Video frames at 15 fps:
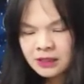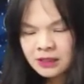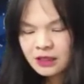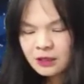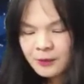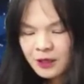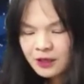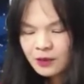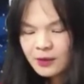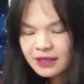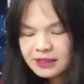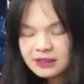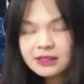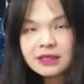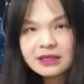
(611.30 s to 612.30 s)
联合报另外
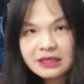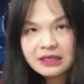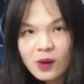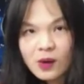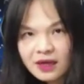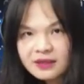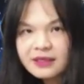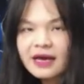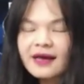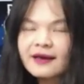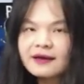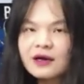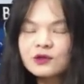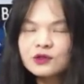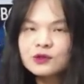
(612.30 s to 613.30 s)
记者李光仪还
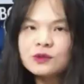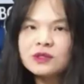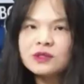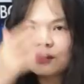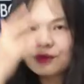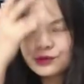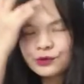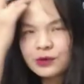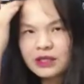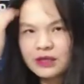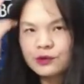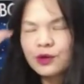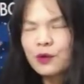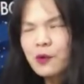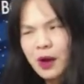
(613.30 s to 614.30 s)
告诉您哦，如果
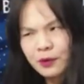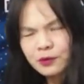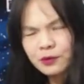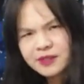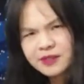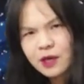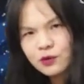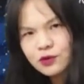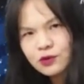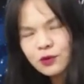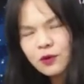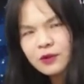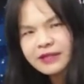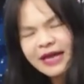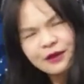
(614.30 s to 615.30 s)
您对网络操
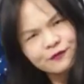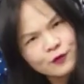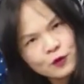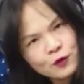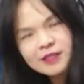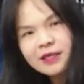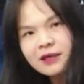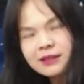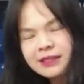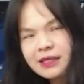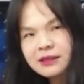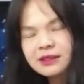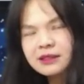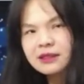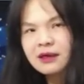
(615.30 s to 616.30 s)
作带风向这
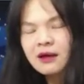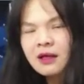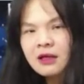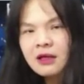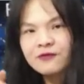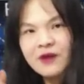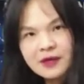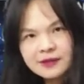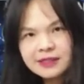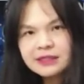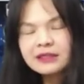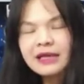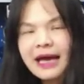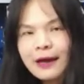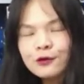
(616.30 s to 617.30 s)
样一个方
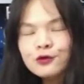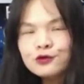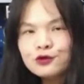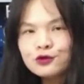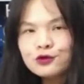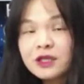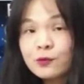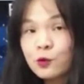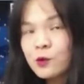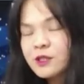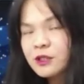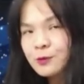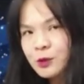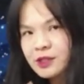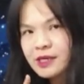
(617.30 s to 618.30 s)
式啦运作的模
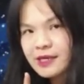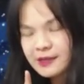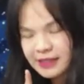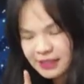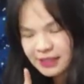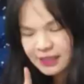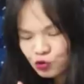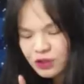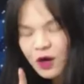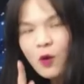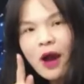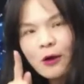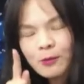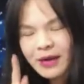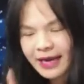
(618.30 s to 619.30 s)
式不是很清楚的
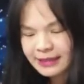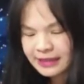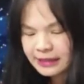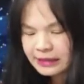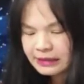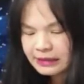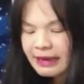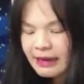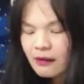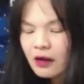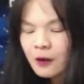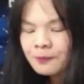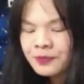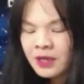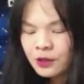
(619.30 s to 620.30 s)
话，我们来听听看
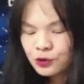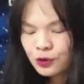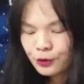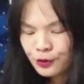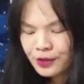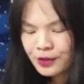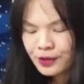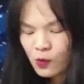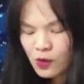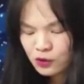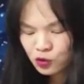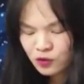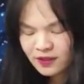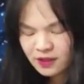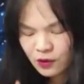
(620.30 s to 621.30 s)
哦。说绿营的网
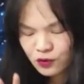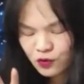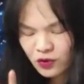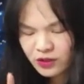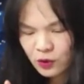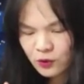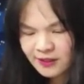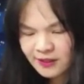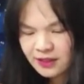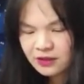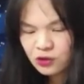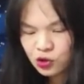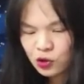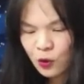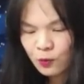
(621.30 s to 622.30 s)
军操作有
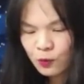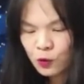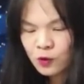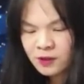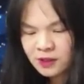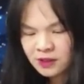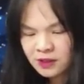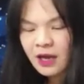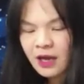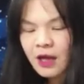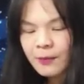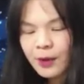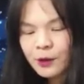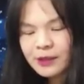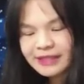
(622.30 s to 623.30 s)
四种模式，
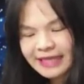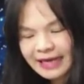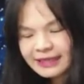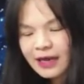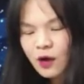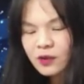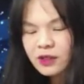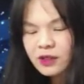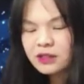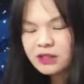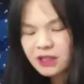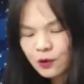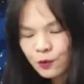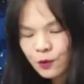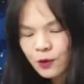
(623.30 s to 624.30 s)
包括假倒戈、
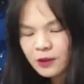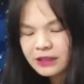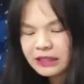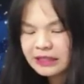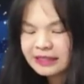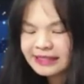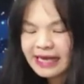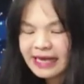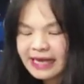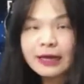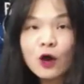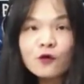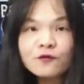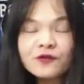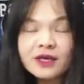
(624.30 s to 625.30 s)
真卧底、假
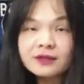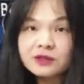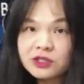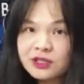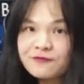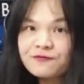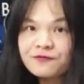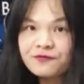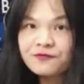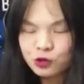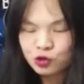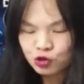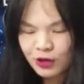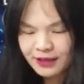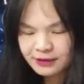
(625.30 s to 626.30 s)
脑粉、真反
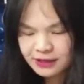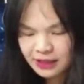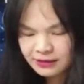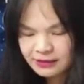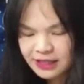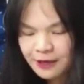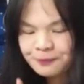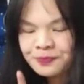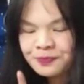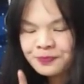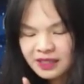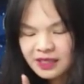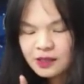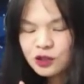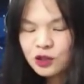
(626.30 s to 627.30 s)
串等等。
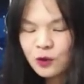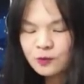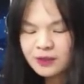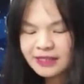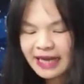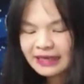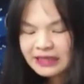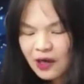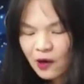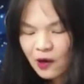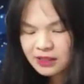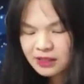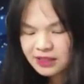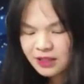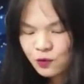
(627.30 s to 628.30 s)
第一种，假倒
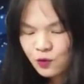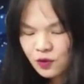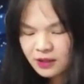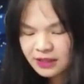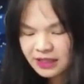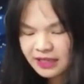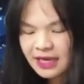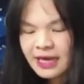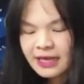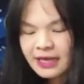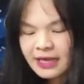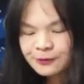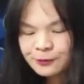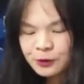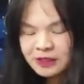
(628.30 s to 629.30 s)
戈、真卧底，
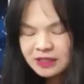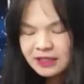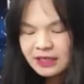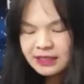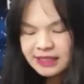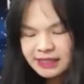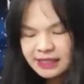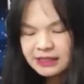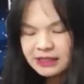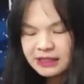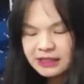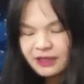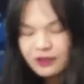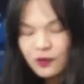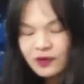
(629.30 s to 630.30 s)
记不记得前几
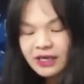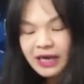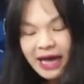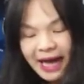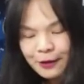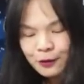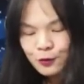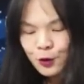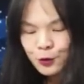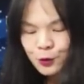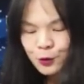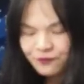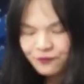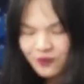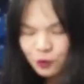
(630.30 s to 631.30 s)
天有一个韩国瑜
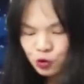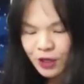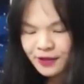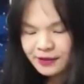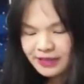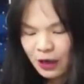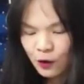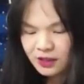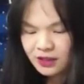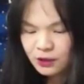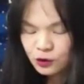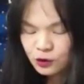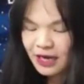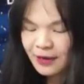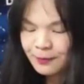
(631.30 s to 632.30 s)
的粉砖倒戈，
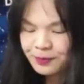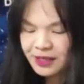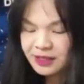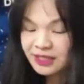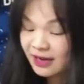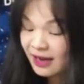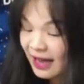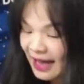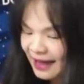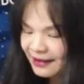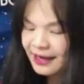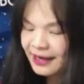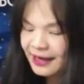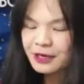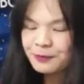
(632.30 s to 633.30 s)
突然变成
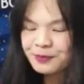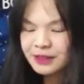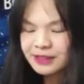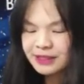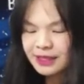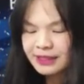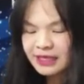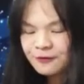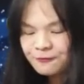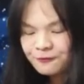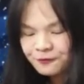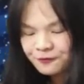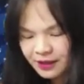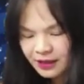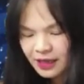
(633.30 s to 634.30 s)
韩黑，变成阴
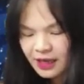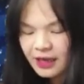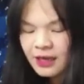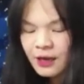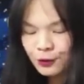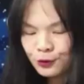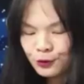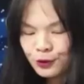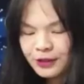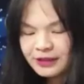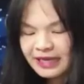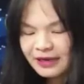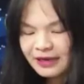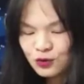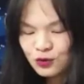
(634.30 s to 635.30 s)
粉了？舆论
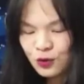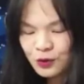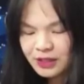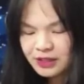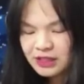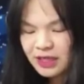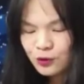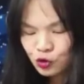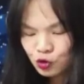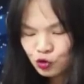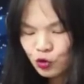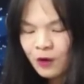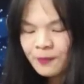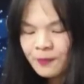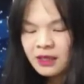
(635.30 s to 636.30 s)
大做文章
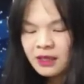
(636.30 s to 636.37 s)
说，